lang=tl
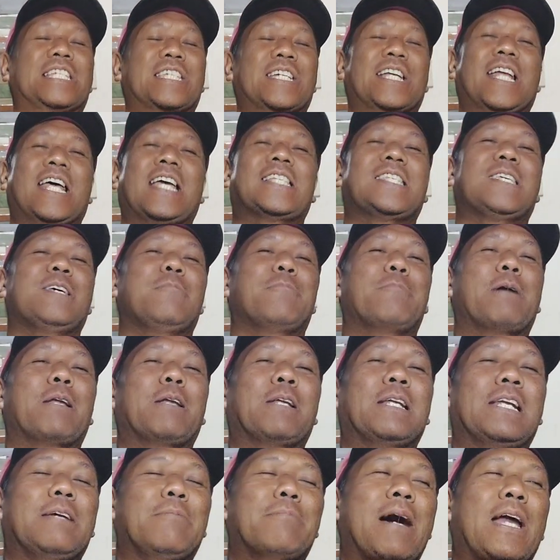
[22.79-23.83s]
Sa
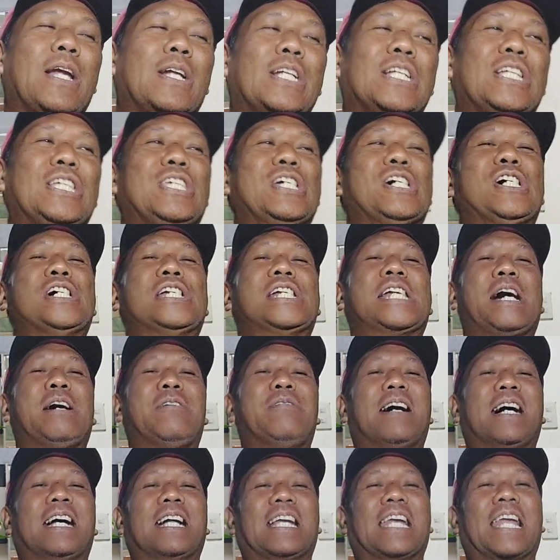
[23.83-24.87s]
naisipan ni Manong Diyo
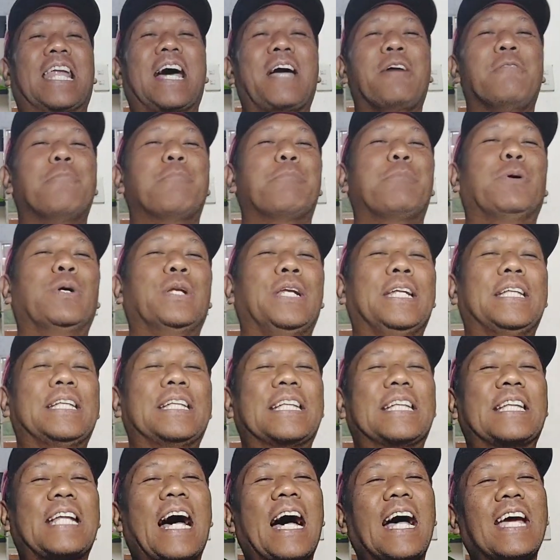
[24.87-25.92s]
na mag-live po ulit
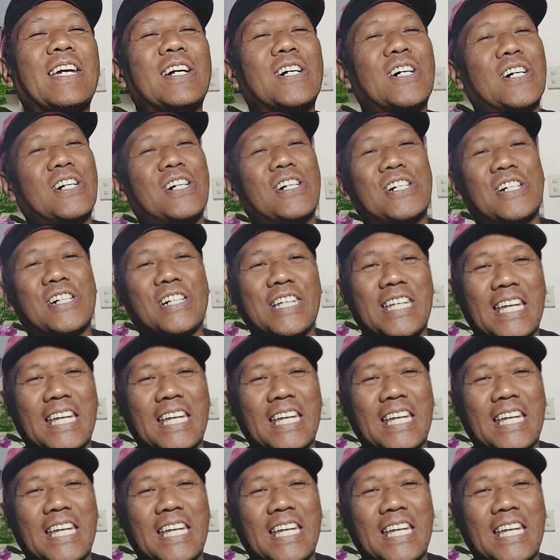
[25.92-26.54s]
tayo.